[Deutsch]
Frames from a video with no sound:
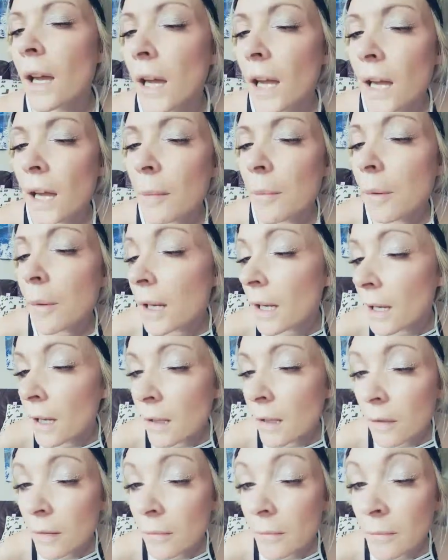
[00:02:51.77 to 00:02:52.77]

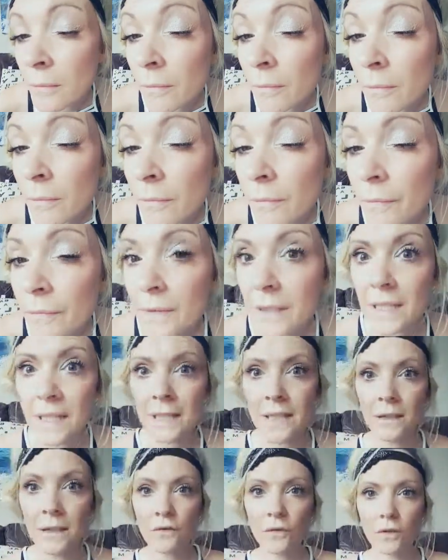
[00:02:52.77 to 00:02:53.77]
Aber ähm, die
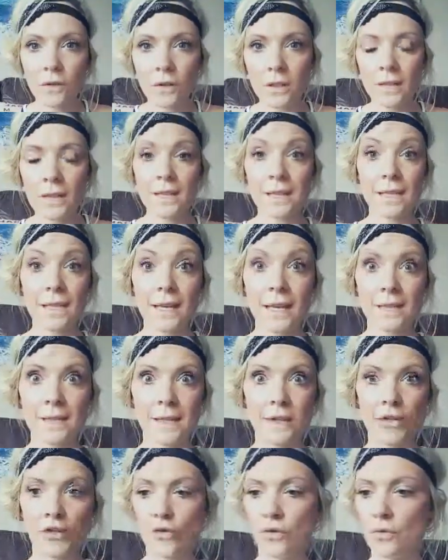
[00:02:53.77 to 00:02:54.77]
sind wirklich sehr,
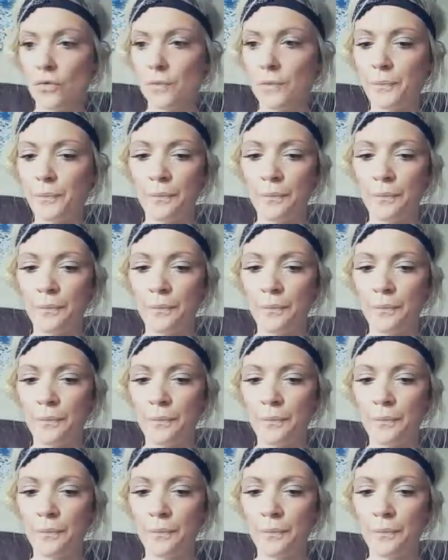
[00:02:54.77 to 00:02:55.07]
sehr schön.